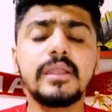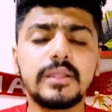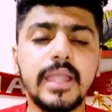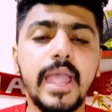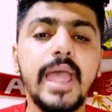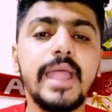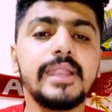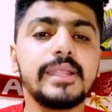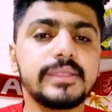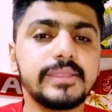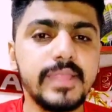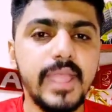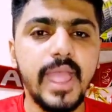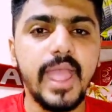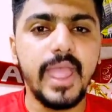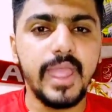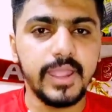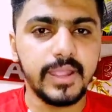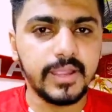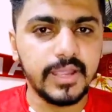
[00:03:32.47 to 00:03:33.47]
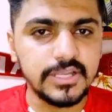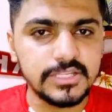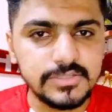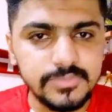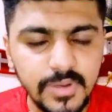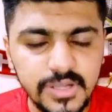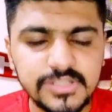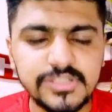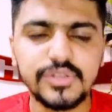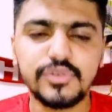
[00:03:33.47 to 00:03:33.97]
كانت نهائي كاس
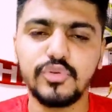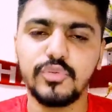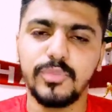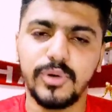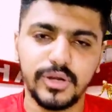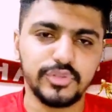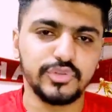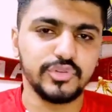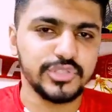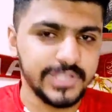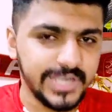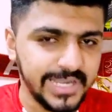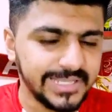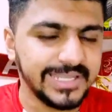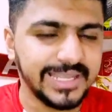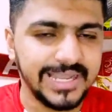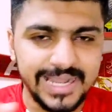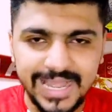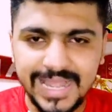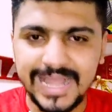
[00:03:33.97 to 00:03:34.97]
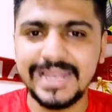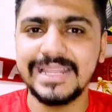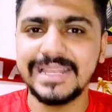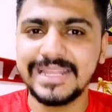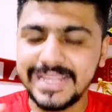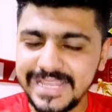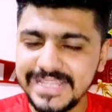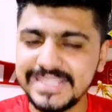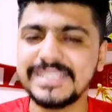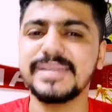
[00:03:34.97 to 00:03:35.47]
مصر وبرضه ساعتها الاهلي
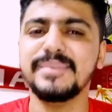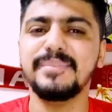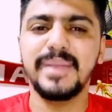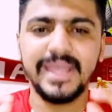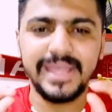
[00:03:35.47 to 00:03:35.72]
كسب